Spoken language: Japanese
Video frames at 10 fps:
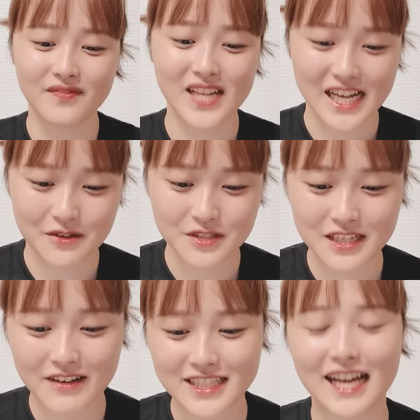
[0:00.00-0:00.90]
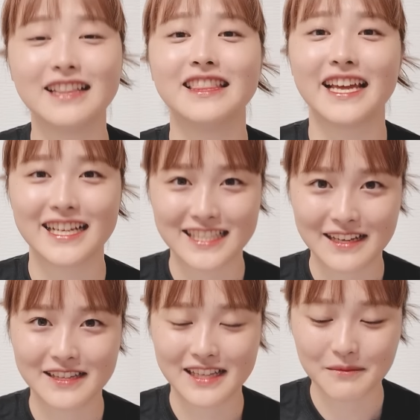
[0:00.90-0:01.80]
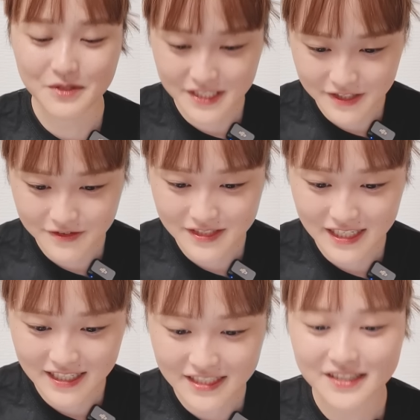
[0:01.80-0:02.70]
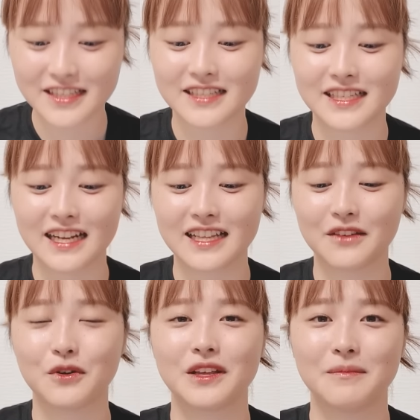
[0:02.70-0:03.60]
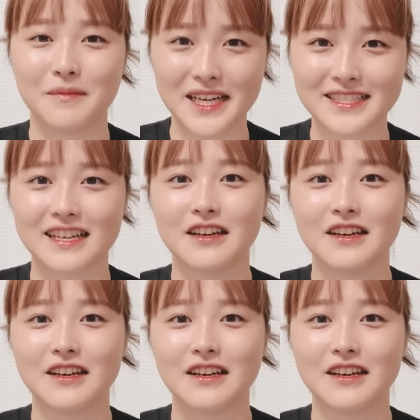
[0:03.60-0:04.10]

はい、こちらはチャンナラさん、ナムジヒョンさんが出演されております。